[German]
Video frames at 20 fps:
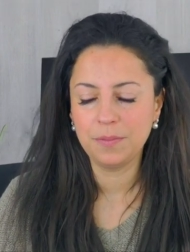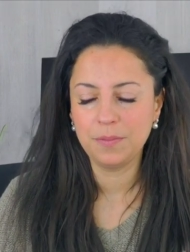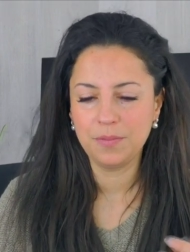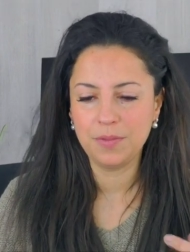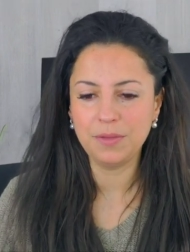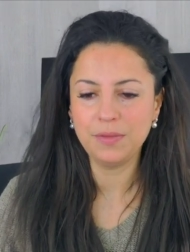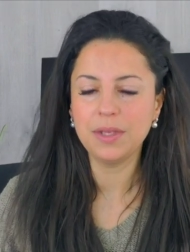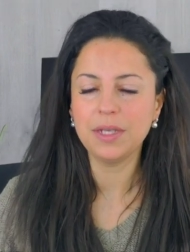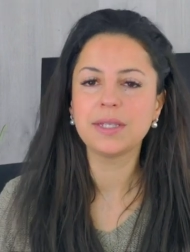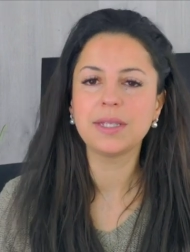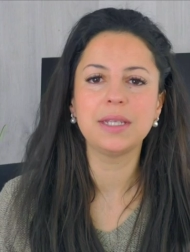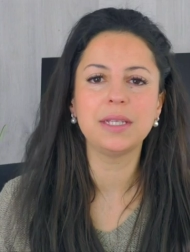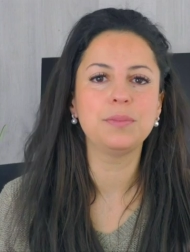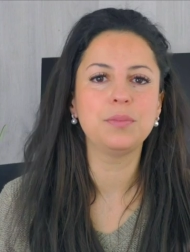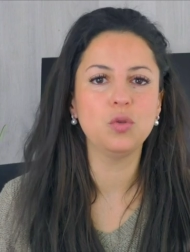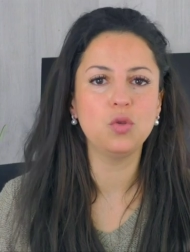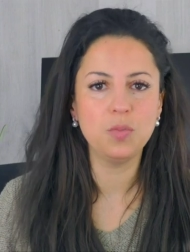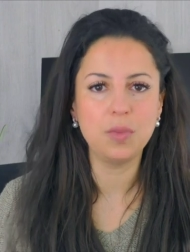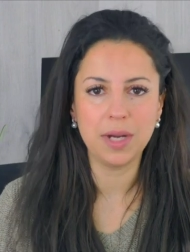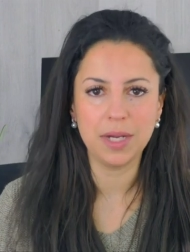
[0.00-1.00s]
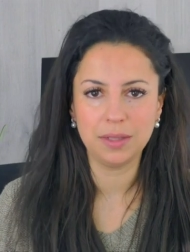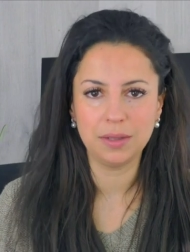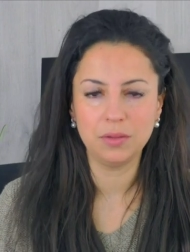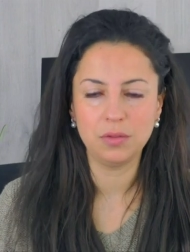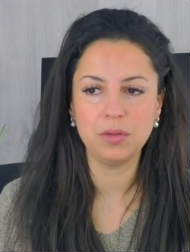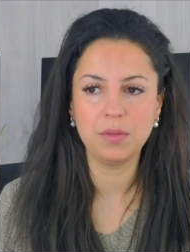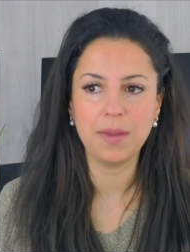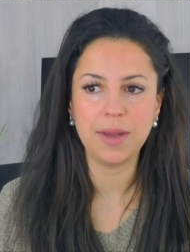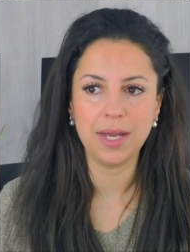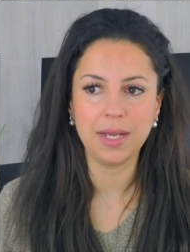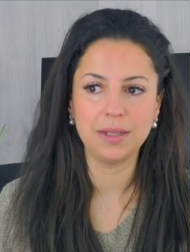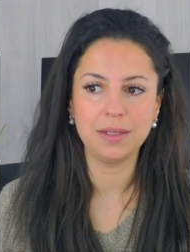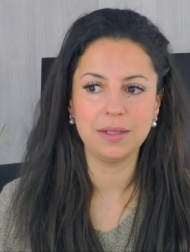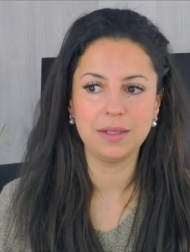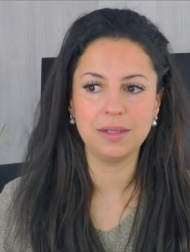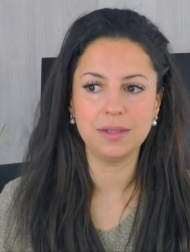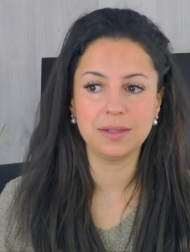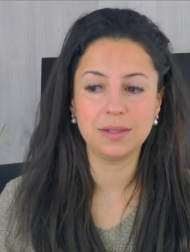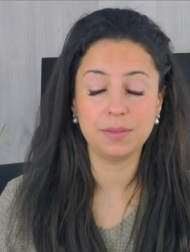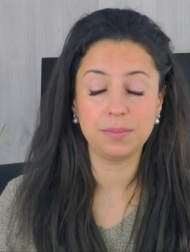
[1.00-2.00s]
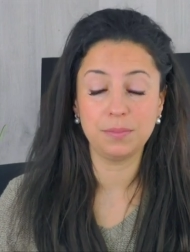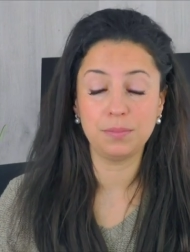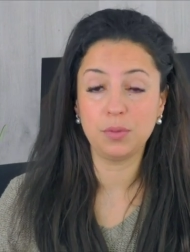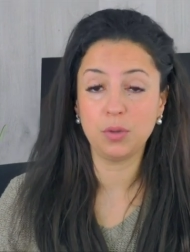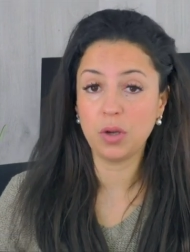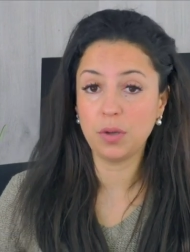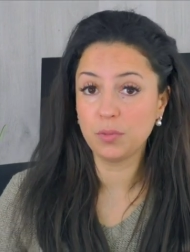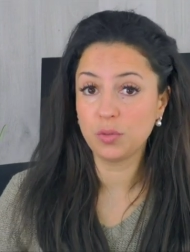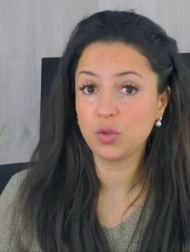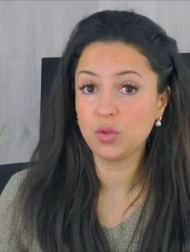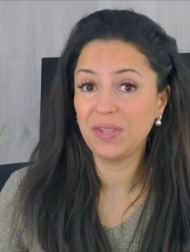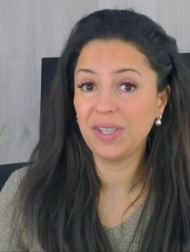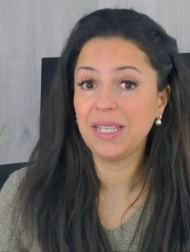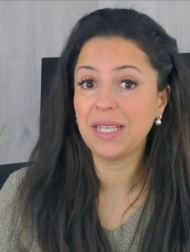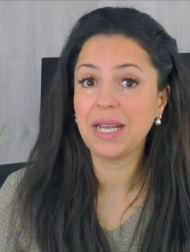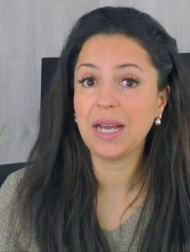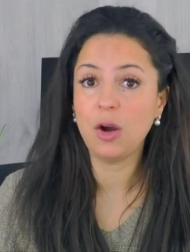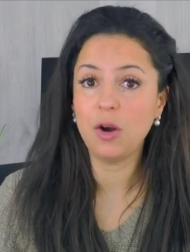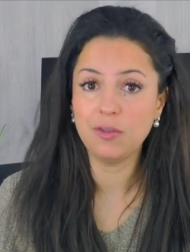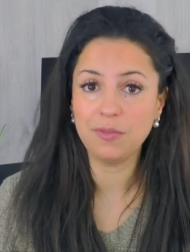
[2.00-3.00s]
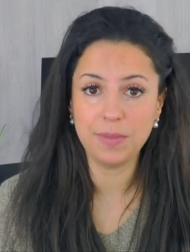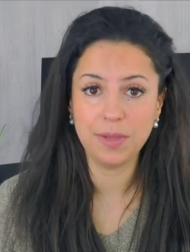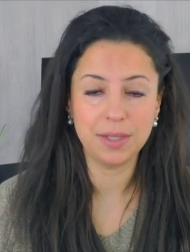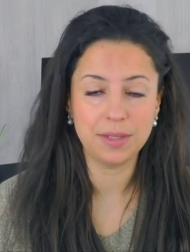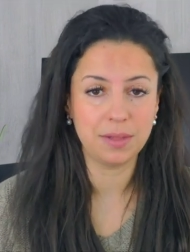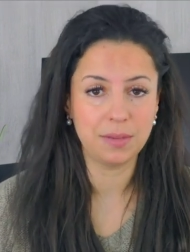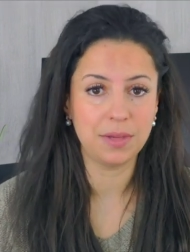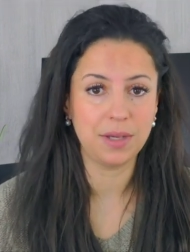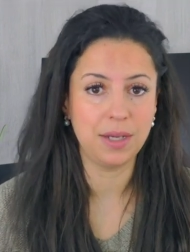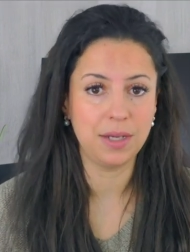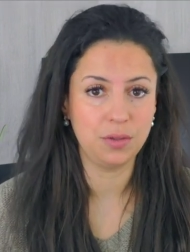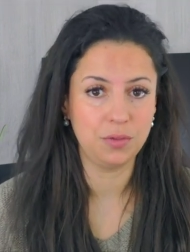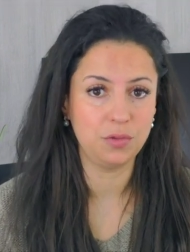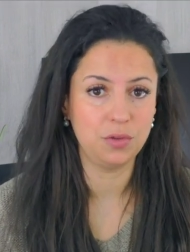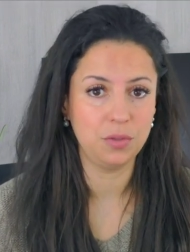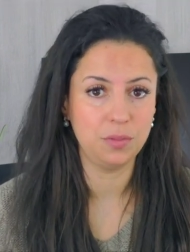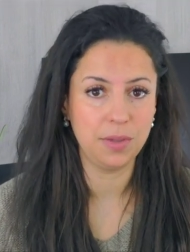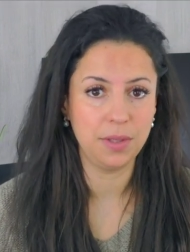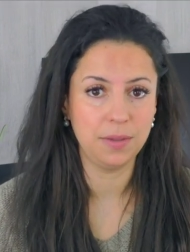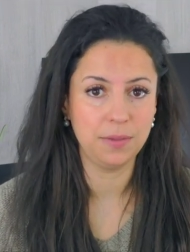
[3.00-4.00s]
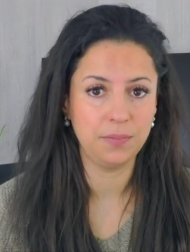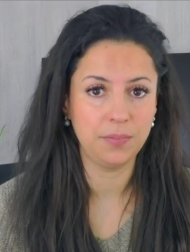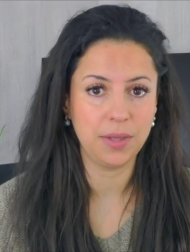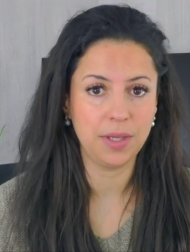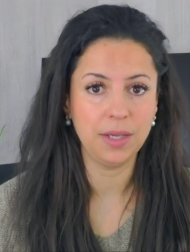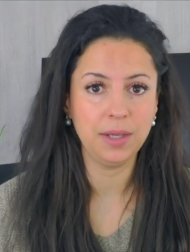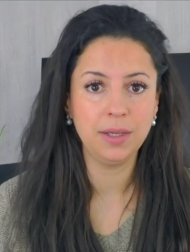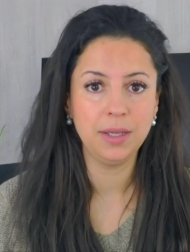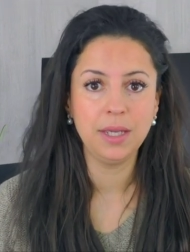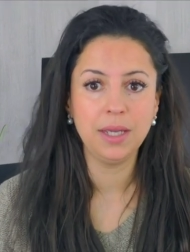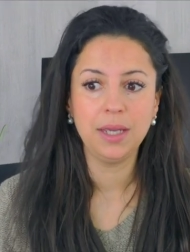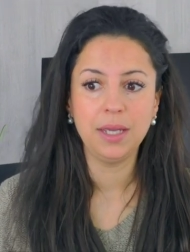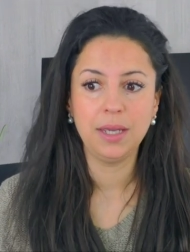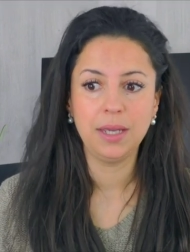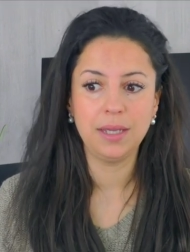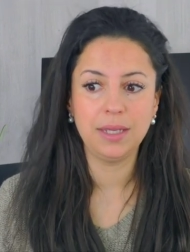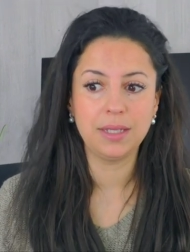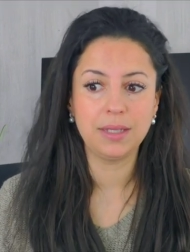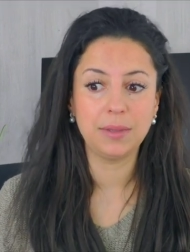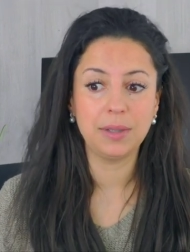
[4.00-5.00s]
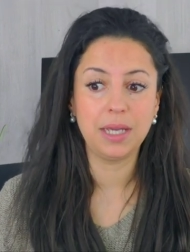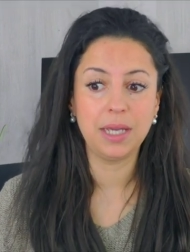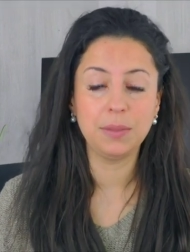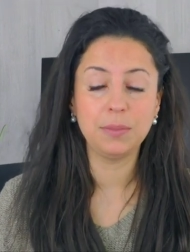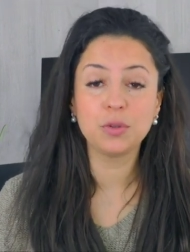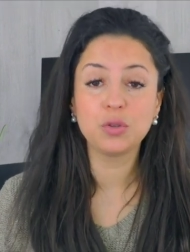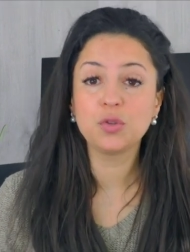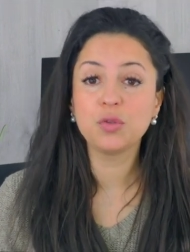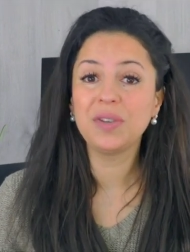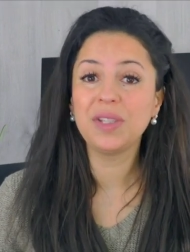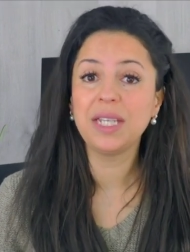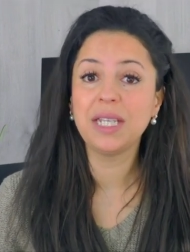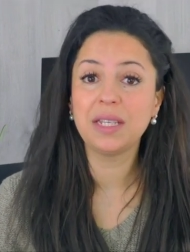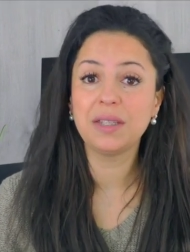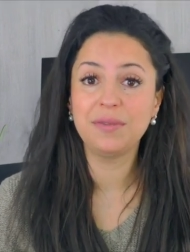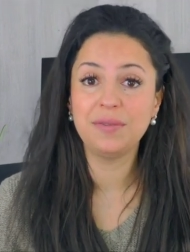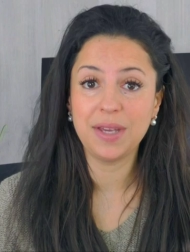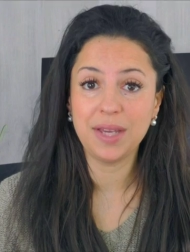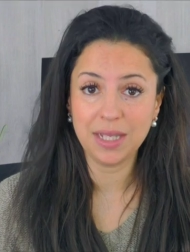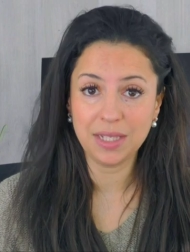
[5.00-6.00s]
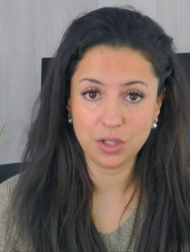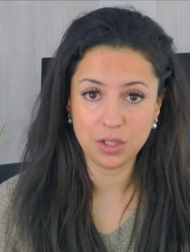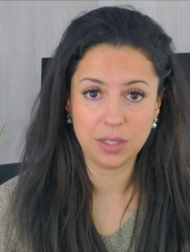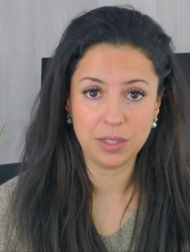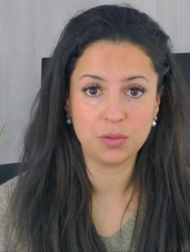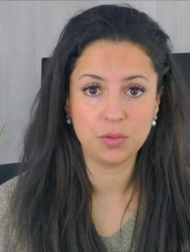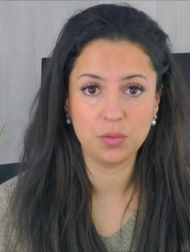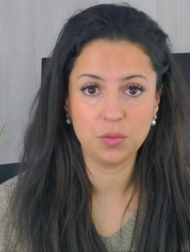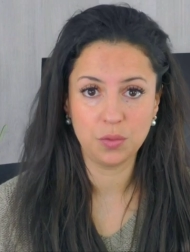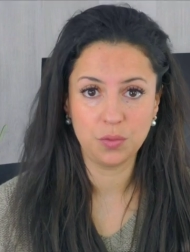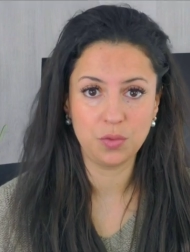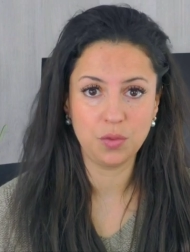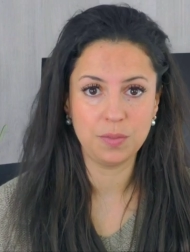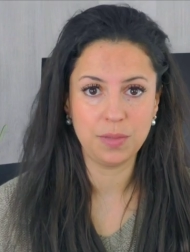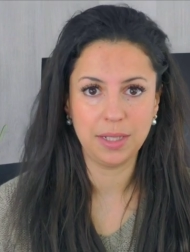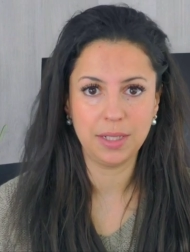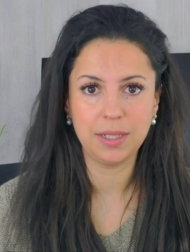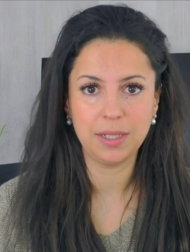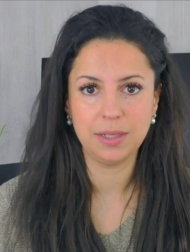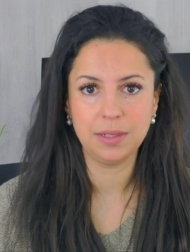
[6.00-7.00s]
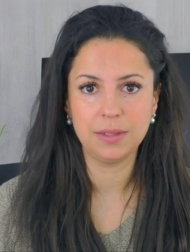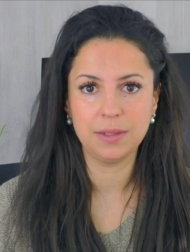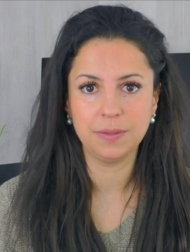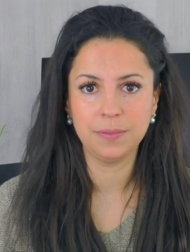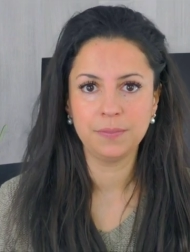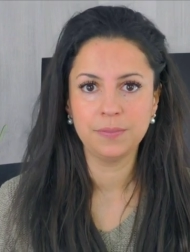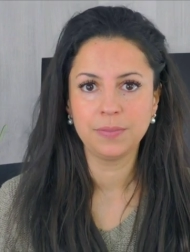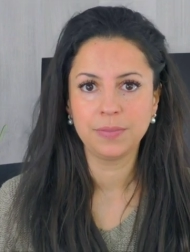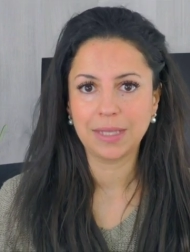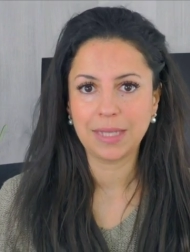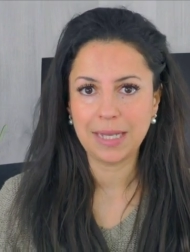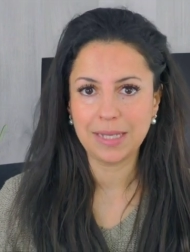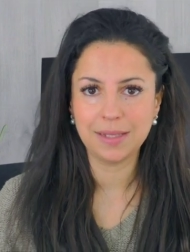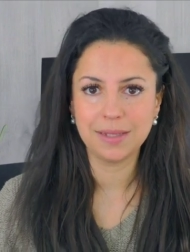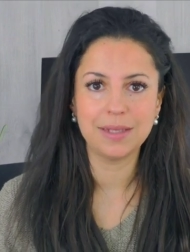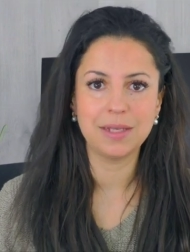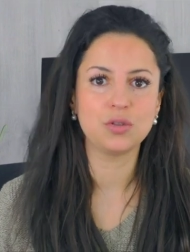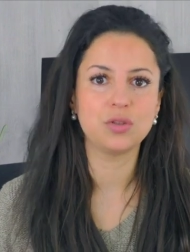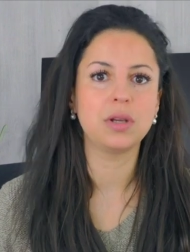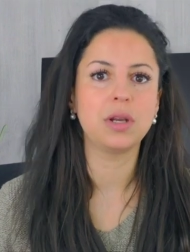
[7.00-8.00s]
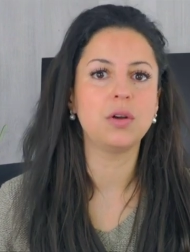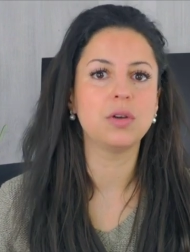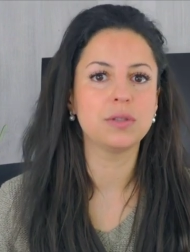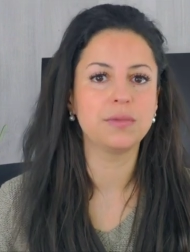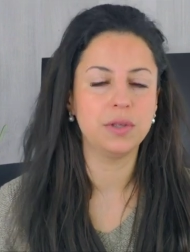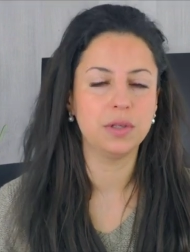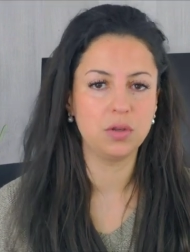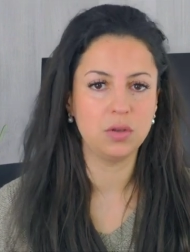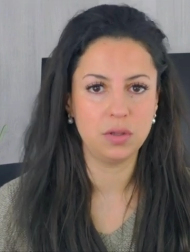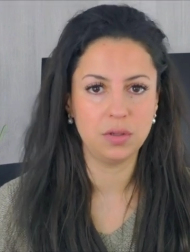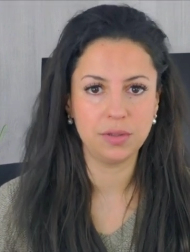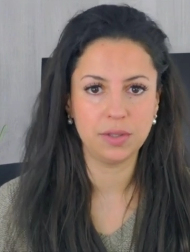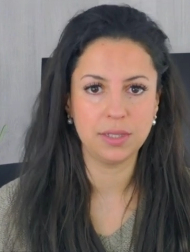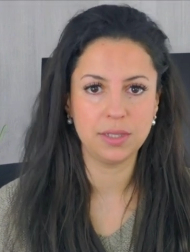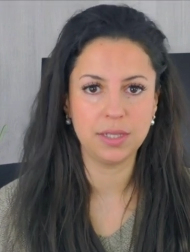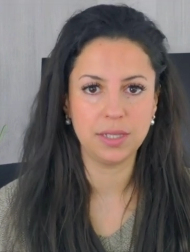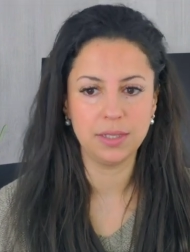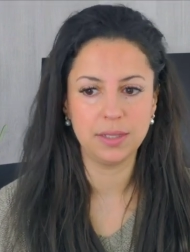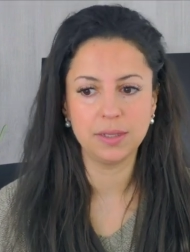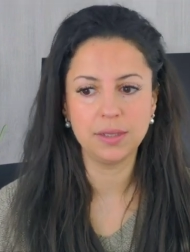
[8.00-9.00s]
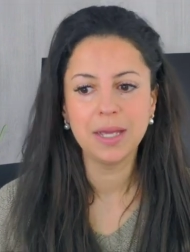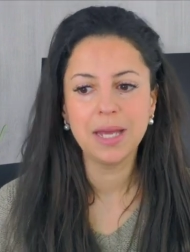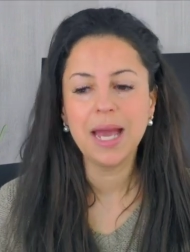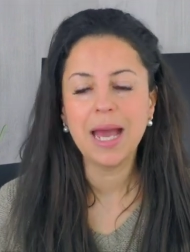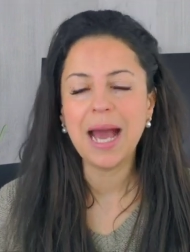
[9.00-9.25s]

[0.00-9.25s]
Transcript: wenn wir das Kind beobachten und merken, es bekommt zu wenig Aufmerksamkeit von mir, ja, ich gebe zu wenig Wertschätzung für mein Kind, hat das ja schon Auswirkungen auf das Kind.